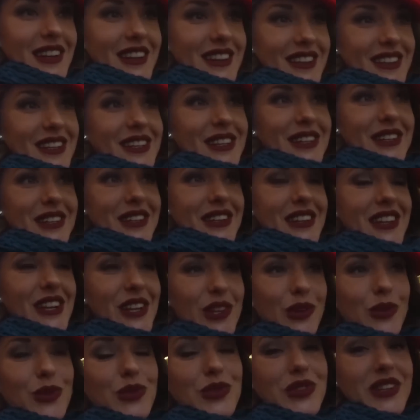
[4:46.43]
э,
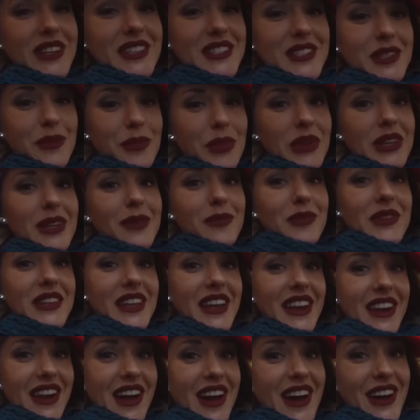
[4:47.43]
люди
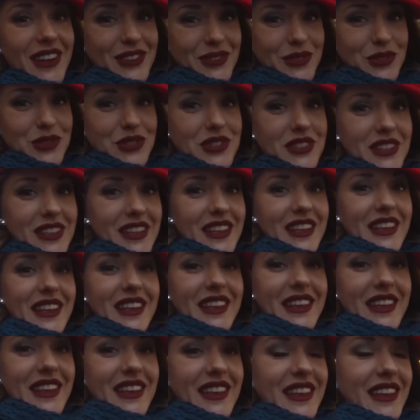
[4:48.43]
гостеприимные, радужные,
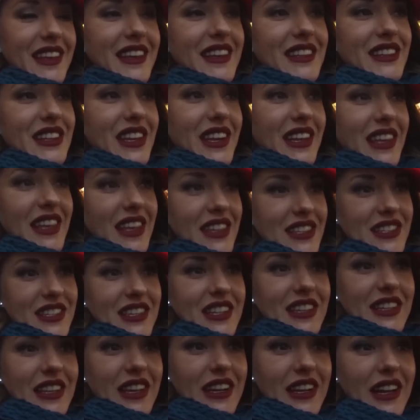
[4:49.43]
и
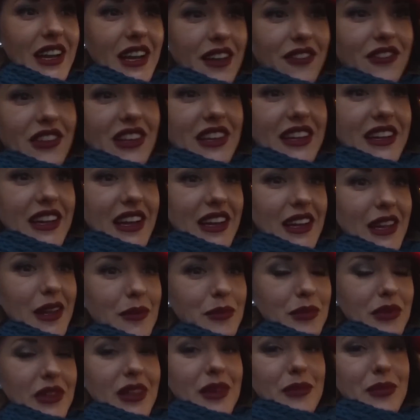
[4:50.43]
энергетика такая
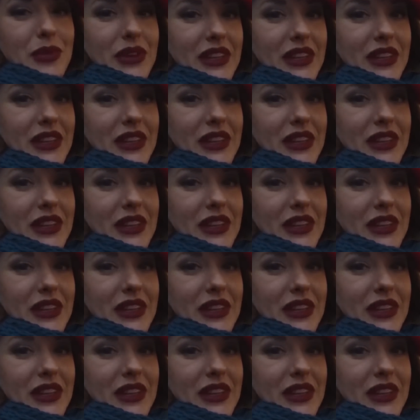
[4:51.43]
великолепная,